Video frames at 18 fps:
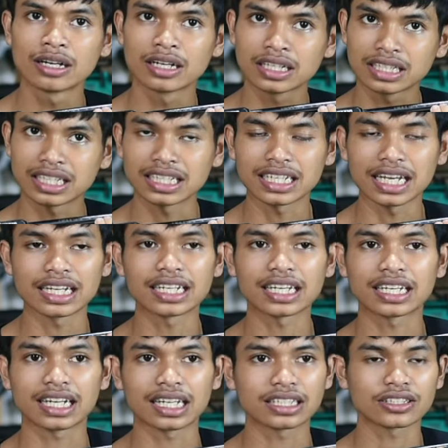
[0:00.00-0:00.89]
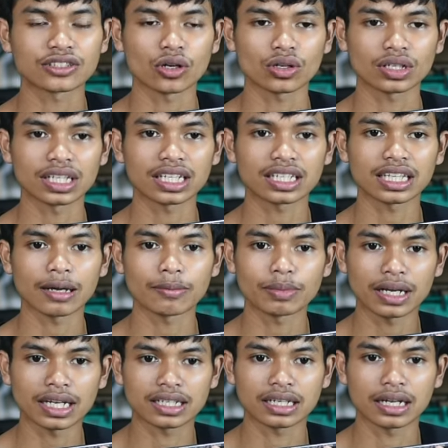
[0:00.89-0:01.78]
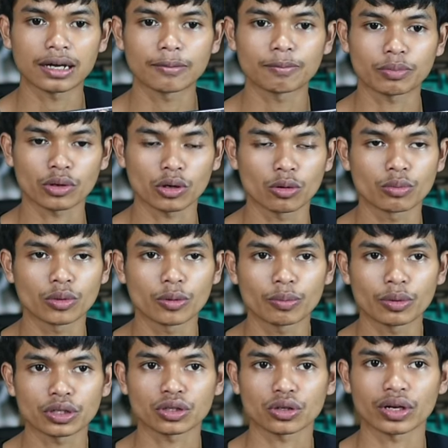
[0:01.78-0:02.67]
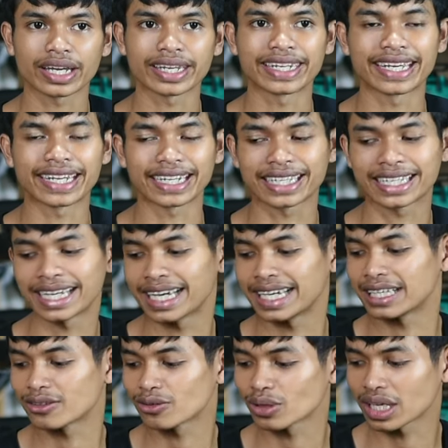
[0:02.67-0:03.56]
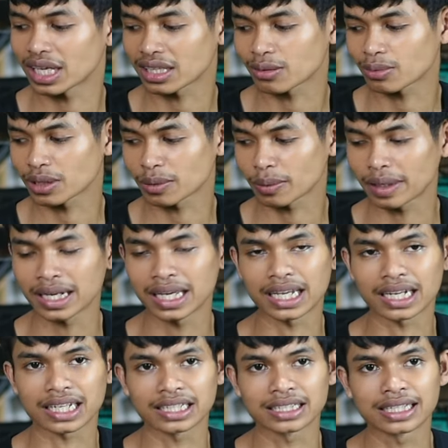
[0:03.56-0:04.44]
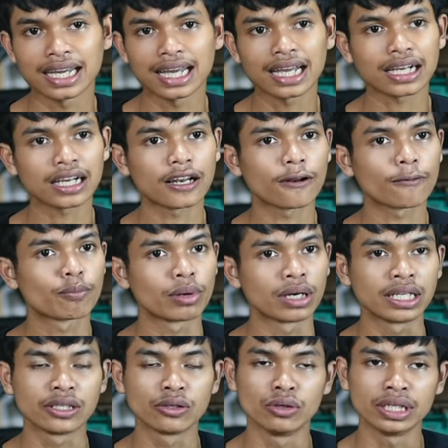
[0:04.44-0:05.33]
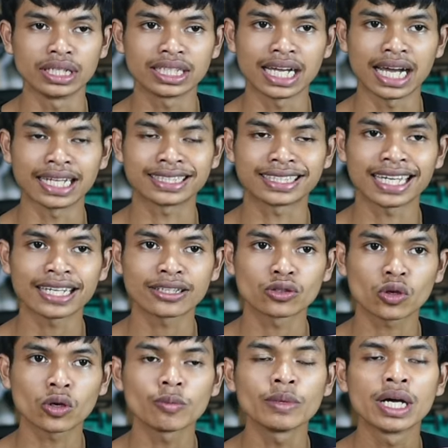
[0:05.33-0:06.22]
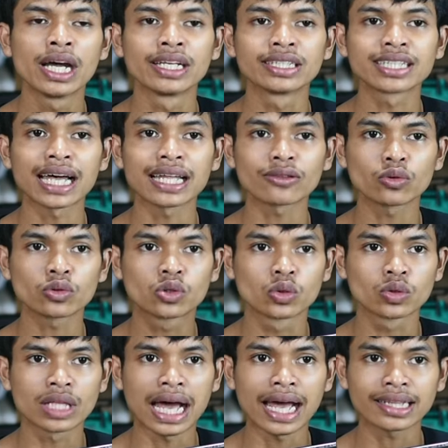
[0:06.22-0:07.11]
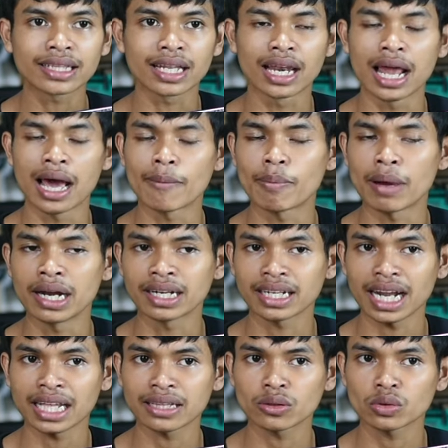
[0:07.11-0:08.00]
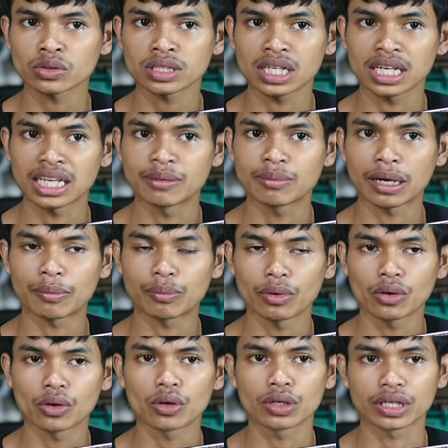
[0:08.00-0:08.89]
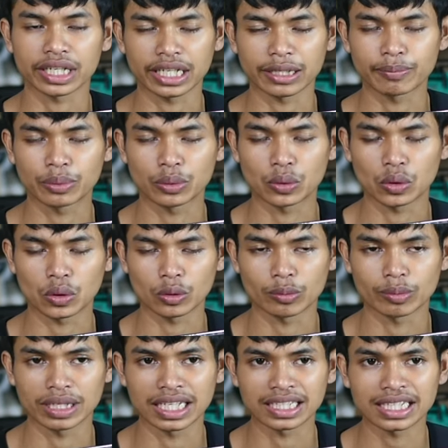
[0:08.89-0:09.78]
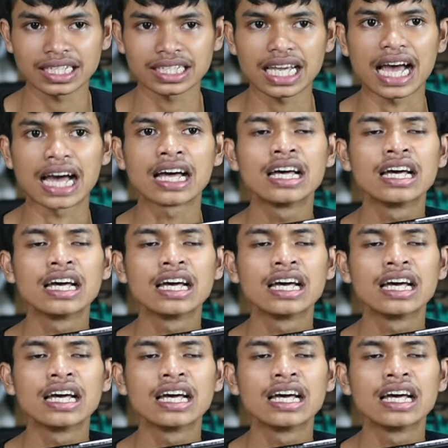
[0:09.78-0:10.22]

tidak ada gratis ongkir tapi ada promo potongan harga itu ya teman-teman harganya kalau beli unitnya aja cukup satu juta delapan ratus lima puluh rp rupiah saja